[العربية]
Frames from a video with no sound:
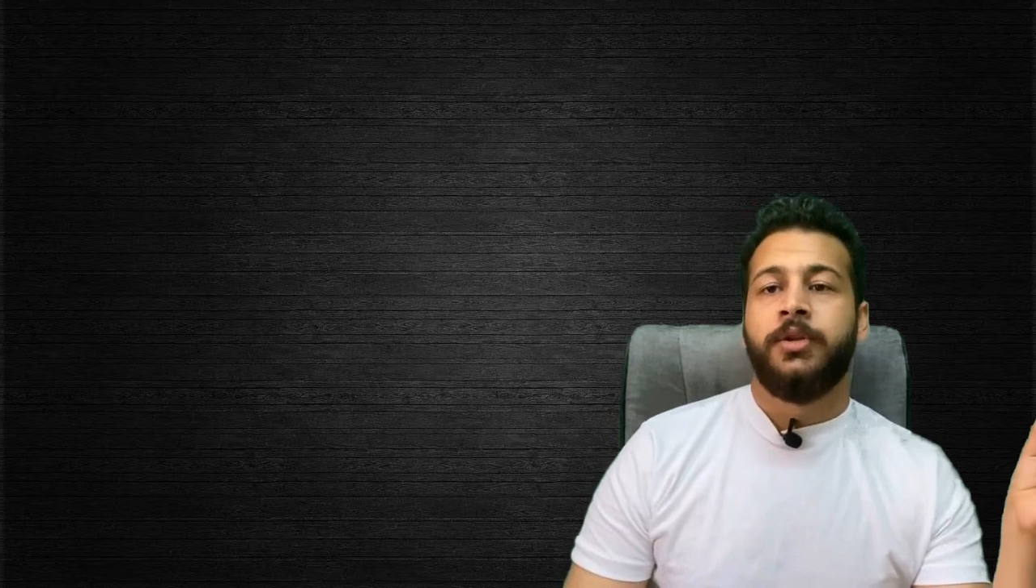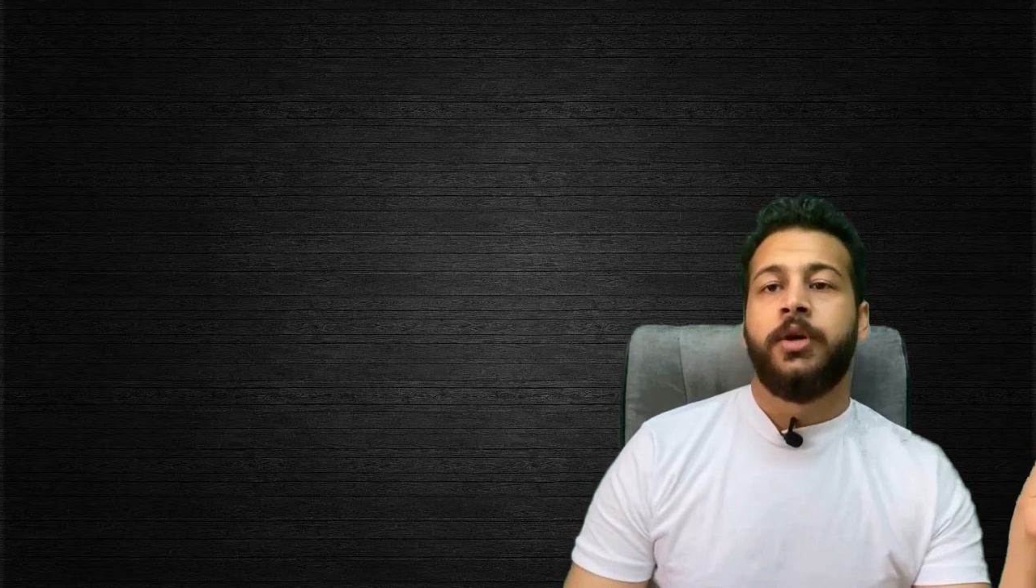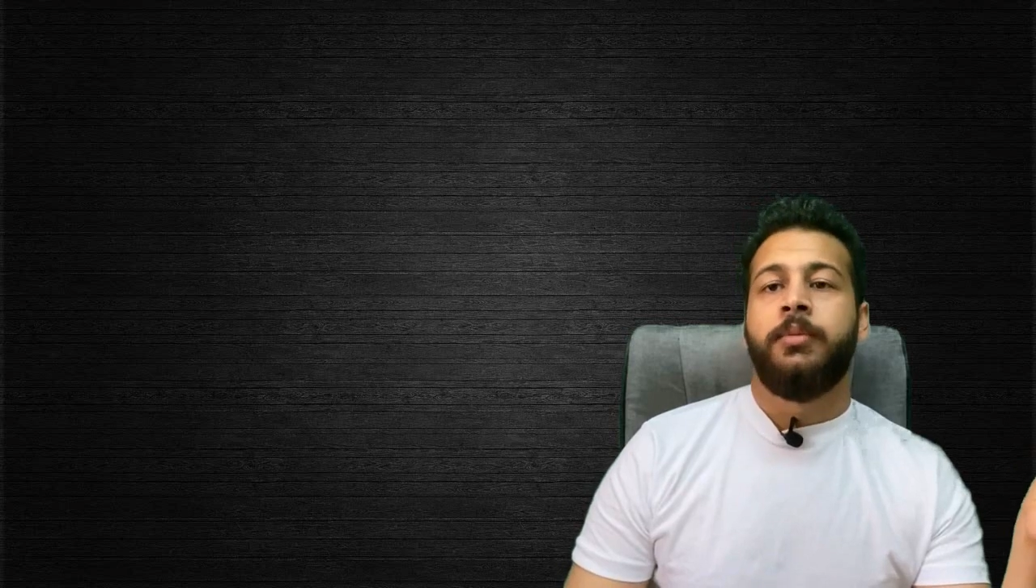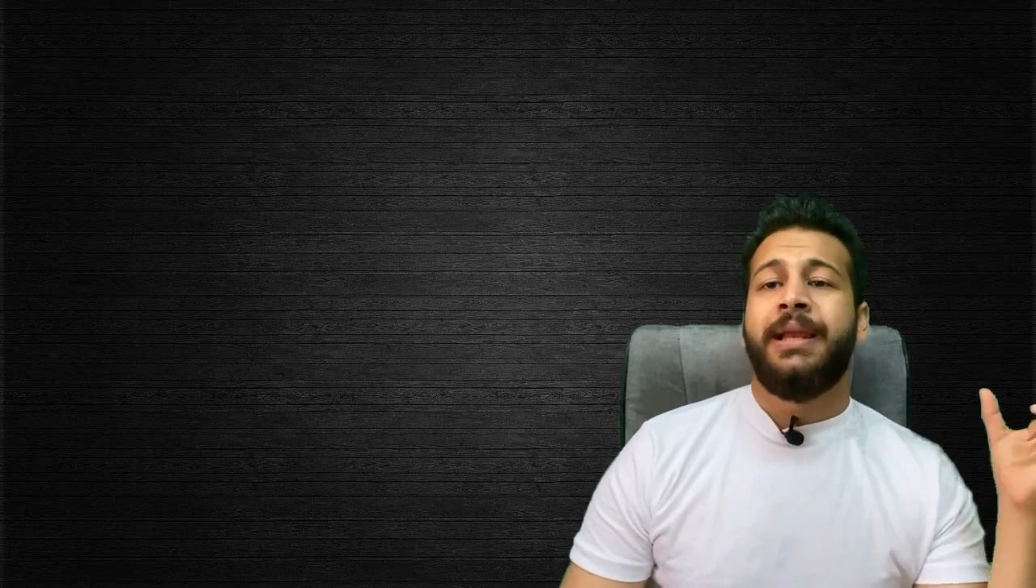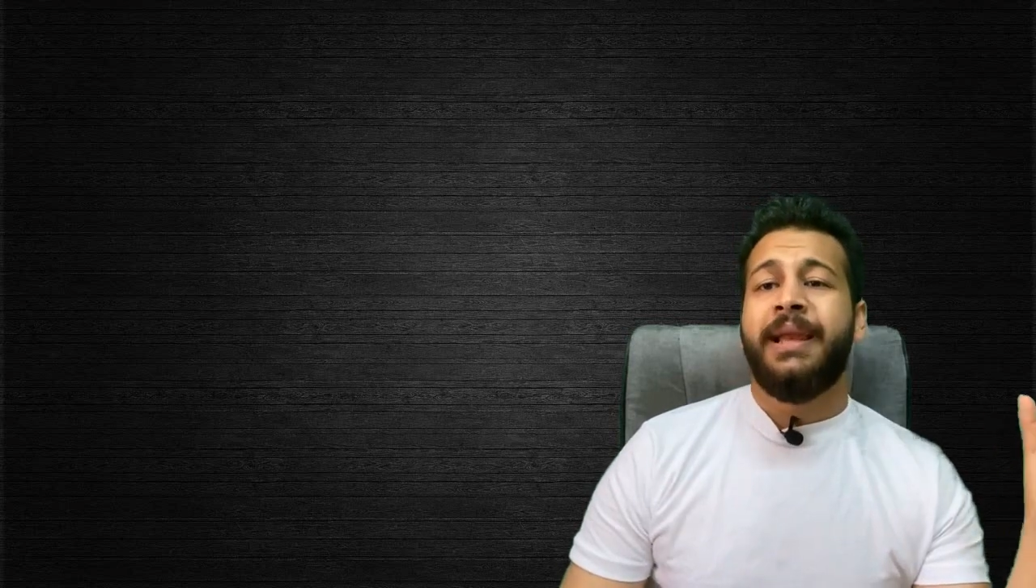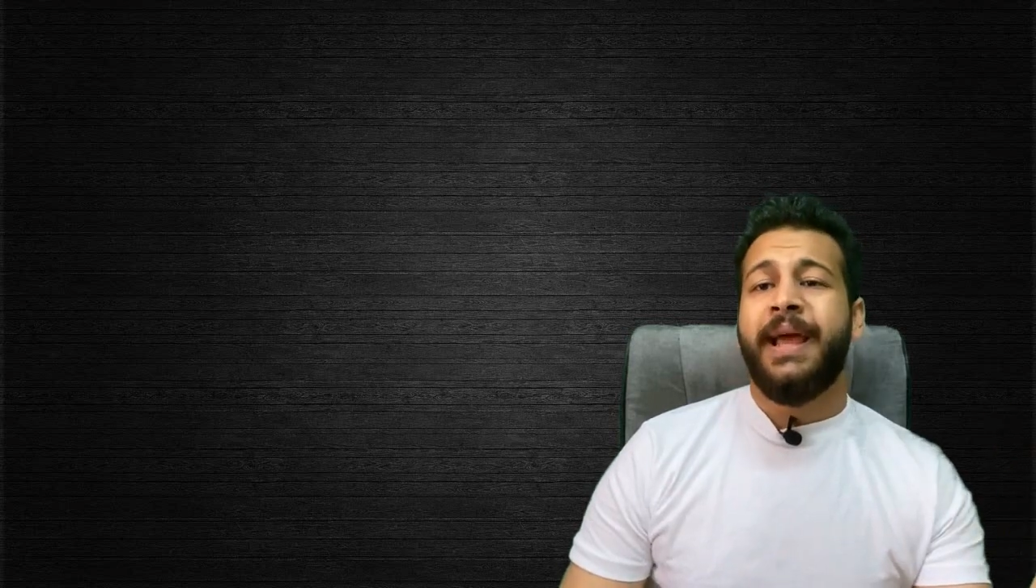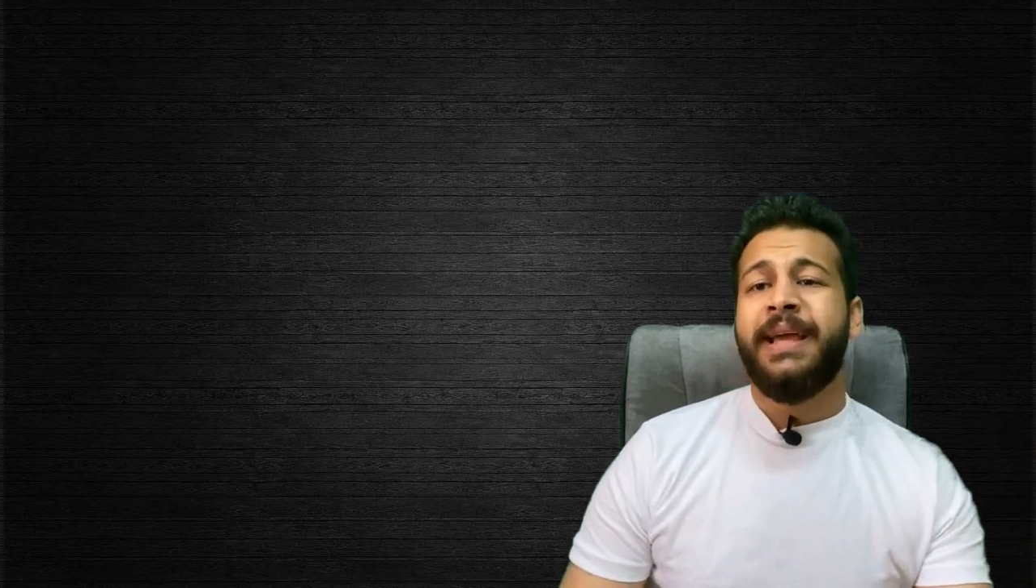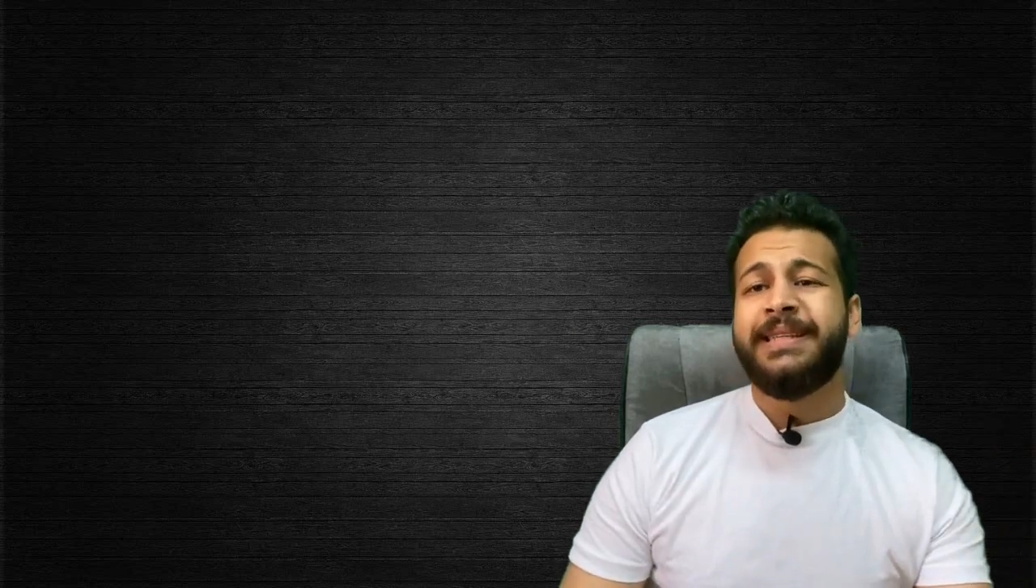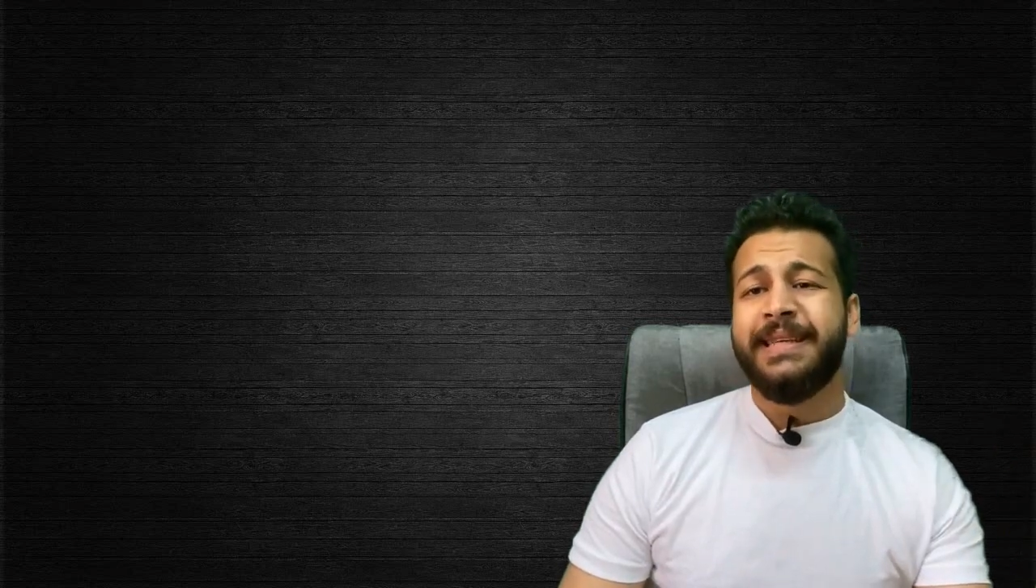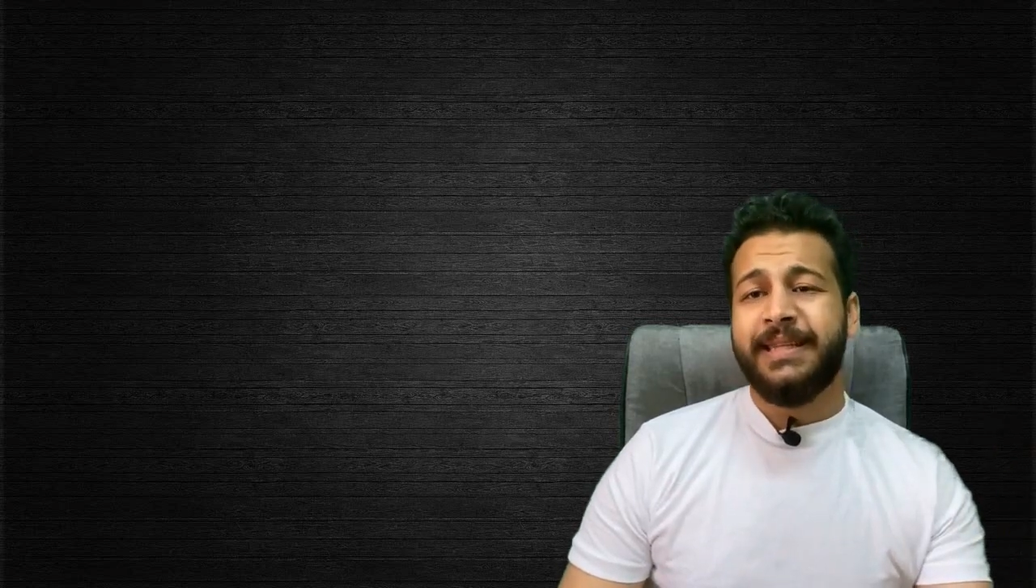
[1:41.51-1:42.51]
طيب
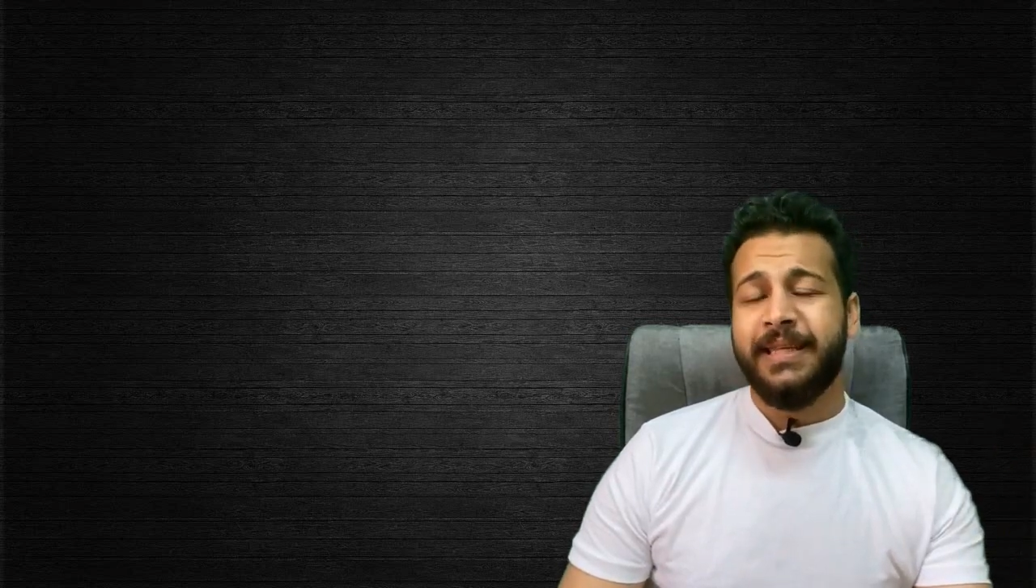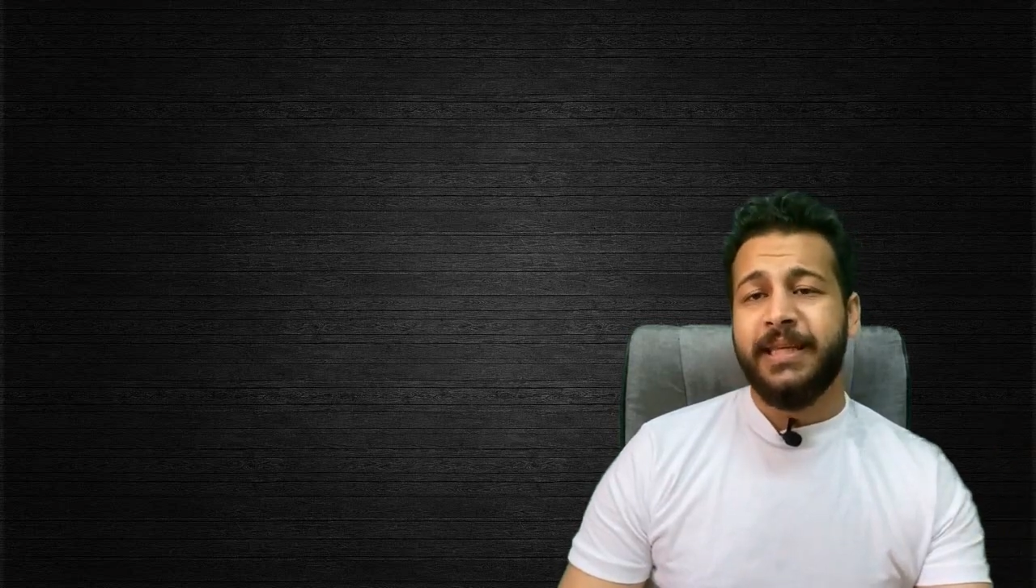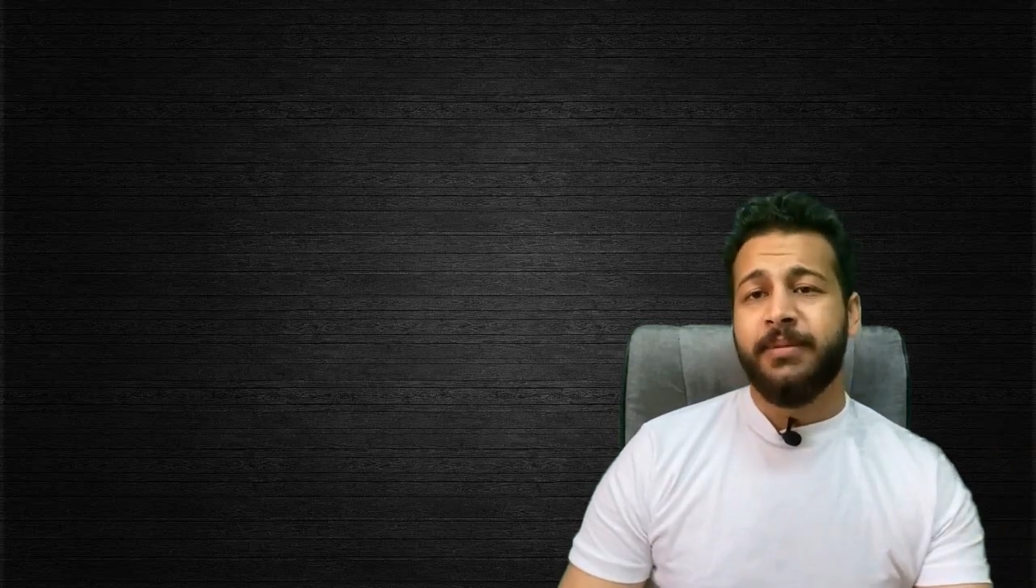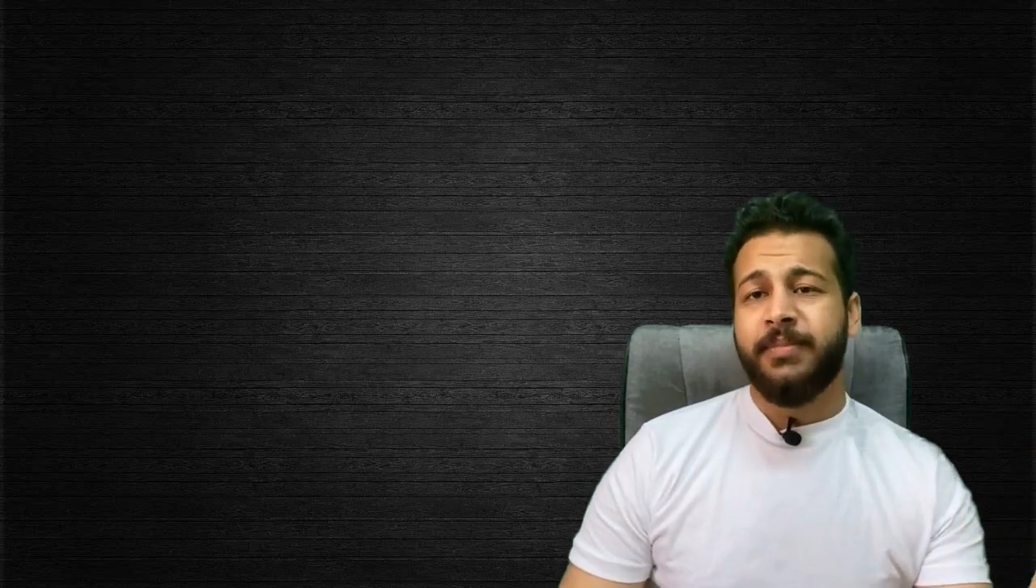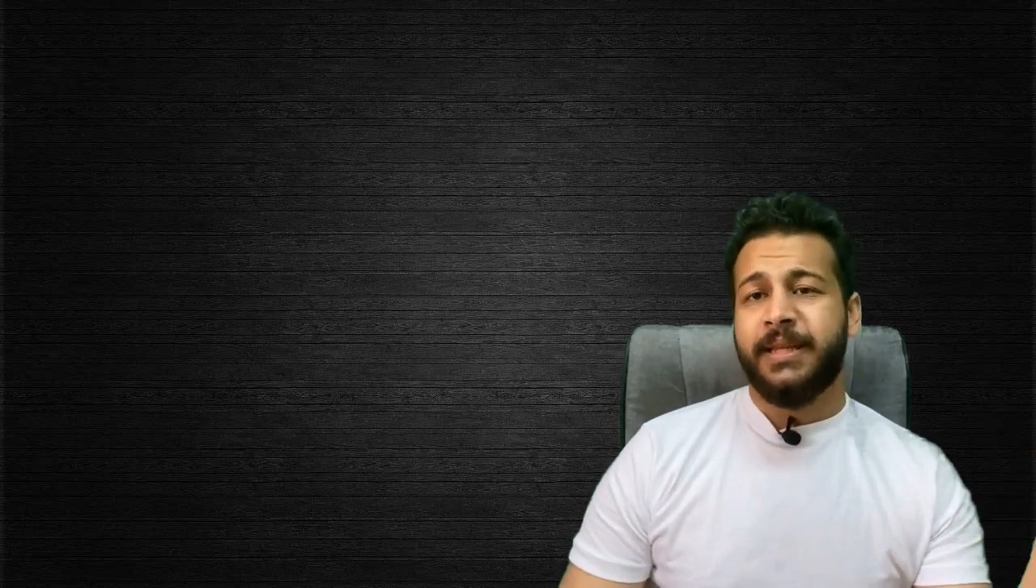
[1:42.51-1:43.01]
الاي سي تي